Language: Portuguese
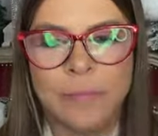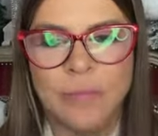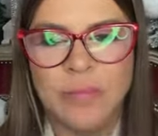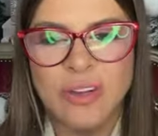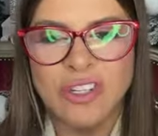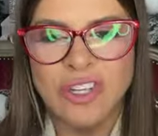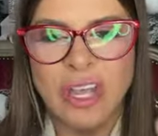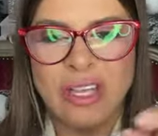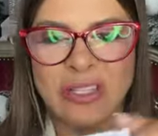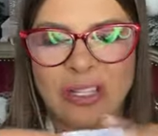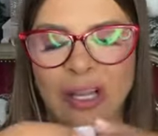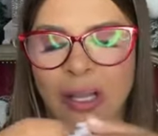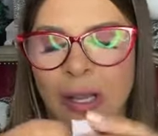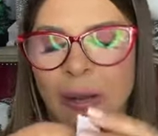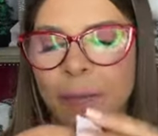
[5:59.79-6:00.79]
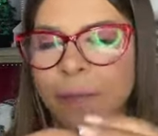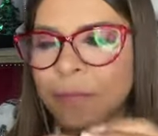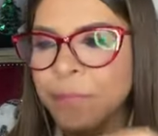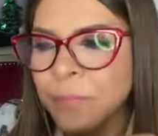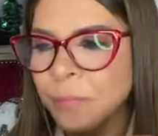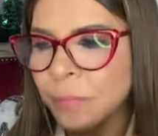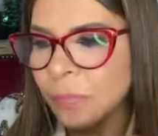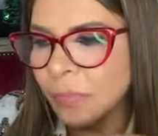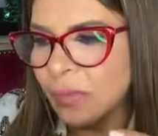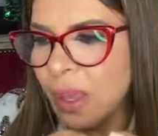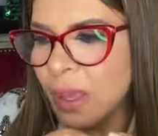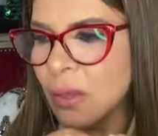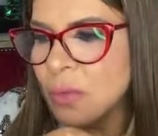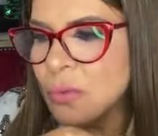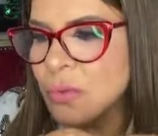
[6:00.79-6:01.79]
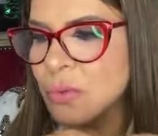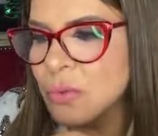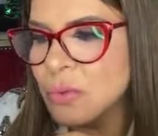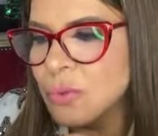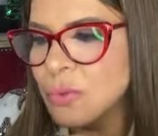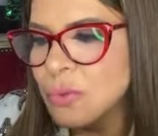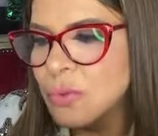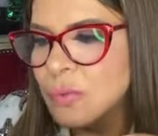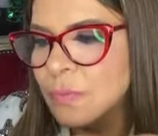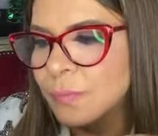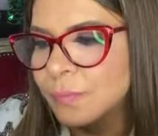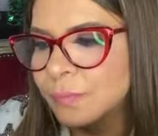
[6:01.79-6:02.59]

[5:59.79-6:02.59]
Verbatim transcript: Jéssica, tem o